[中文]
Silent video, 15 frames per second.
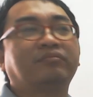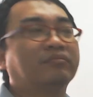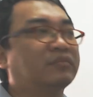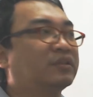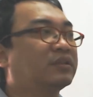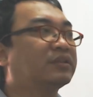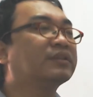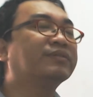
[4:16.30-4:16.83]

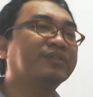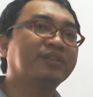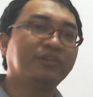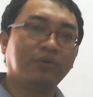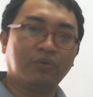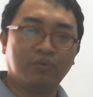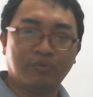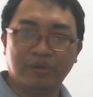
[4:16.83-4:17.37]
是不是
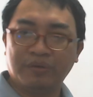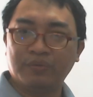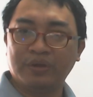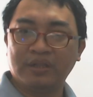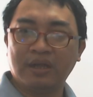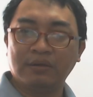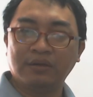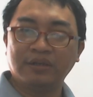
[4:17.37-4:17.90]
又回归
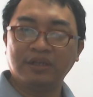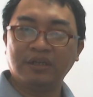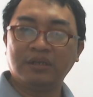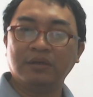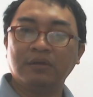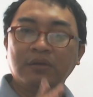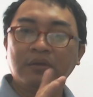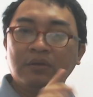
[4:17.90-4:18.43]
到了一个？
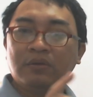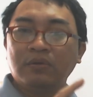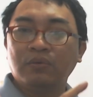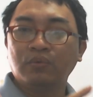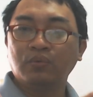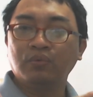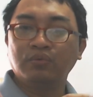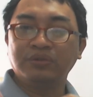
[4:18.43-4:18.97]

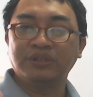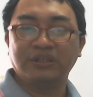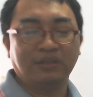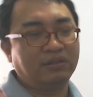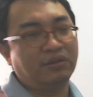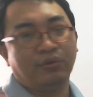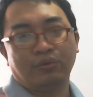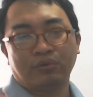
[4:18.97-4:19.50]
五行
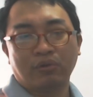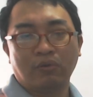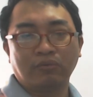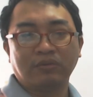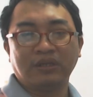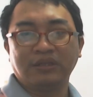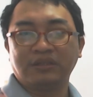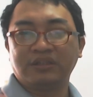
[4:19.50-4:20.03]
流通
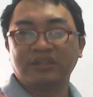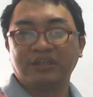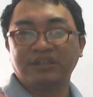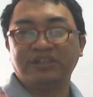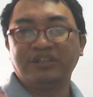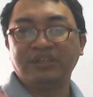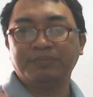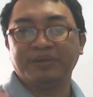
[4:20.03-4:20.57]
的这个
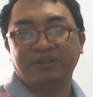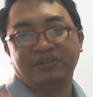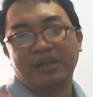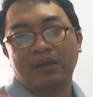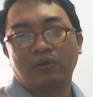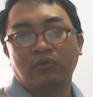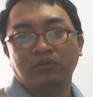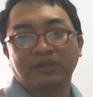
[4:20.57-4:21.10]
基本架
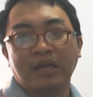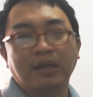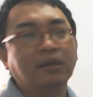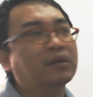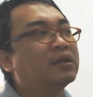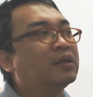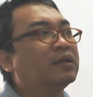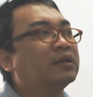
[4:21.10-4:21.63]
构上，
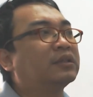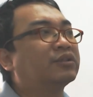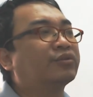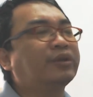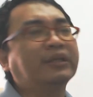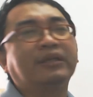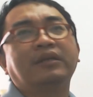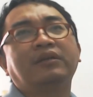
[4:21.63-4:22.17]
所
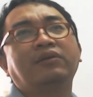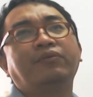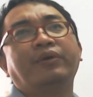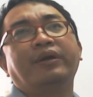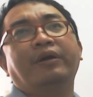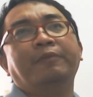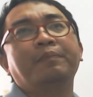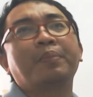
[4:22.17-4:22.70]
以各位
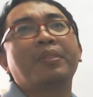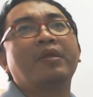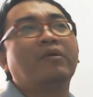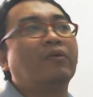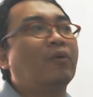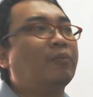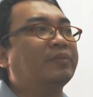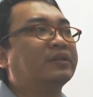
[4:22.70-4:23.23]
哦，
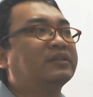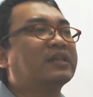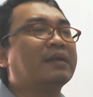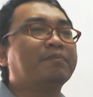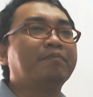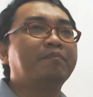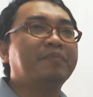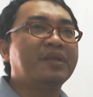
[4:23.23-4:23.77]
我们在
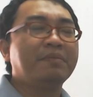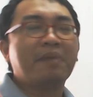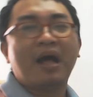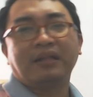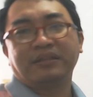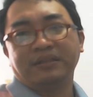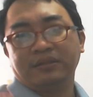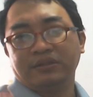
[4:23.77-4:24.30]
批八
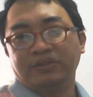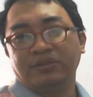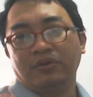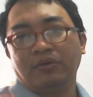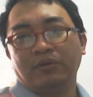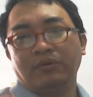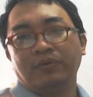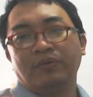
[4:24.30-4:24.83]
字的时
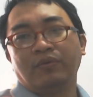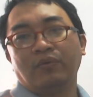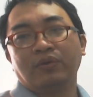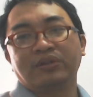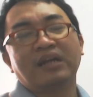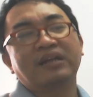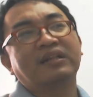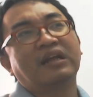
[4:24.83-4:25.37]
候，我
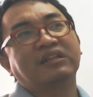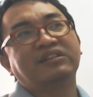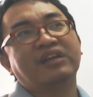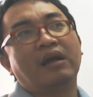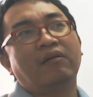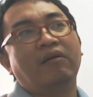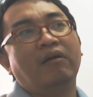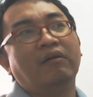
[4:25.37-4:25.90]
常常讲
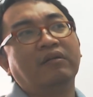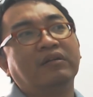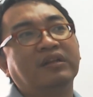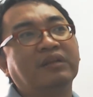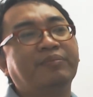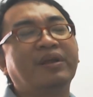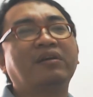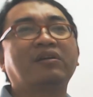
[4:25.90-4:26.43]
哦，你
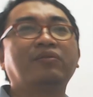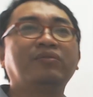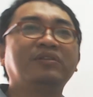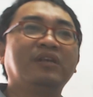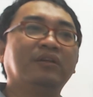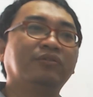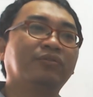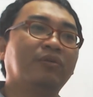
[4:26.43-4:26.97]
不要跟我
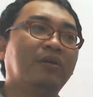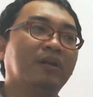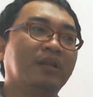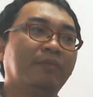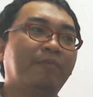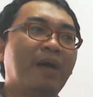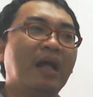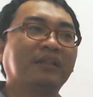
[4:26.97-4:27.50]
讲说哦，你
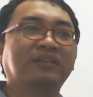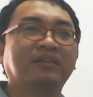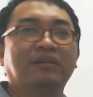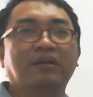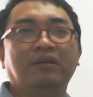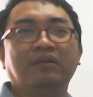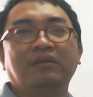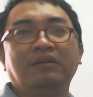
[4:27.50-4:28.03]
八字
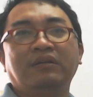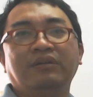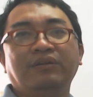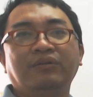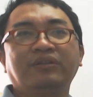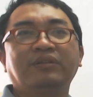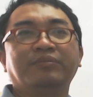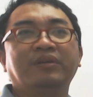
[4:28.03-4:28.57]
哦有
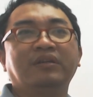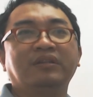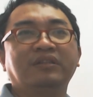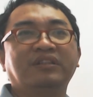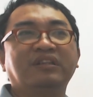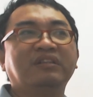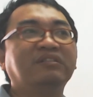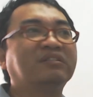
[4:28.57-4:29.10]
什么
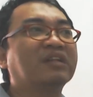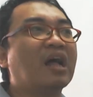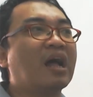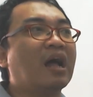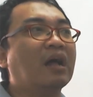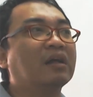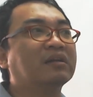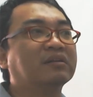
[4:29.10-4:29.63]
神煞，
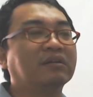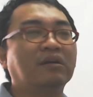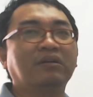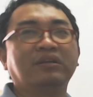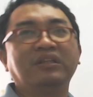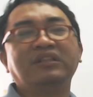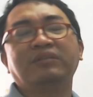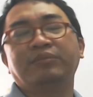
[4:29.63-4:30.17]
然后
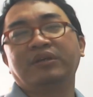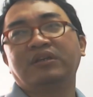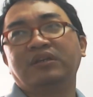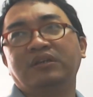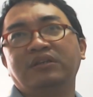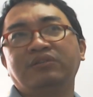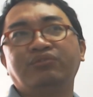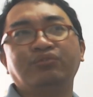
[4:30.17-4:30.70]
你什么
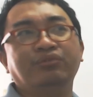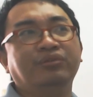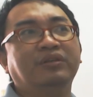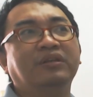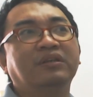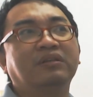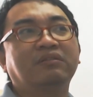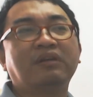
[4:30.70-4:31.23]
格局
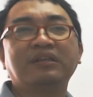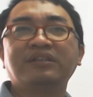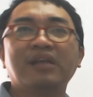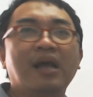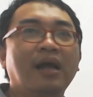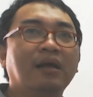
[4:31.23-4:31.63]
那些啊，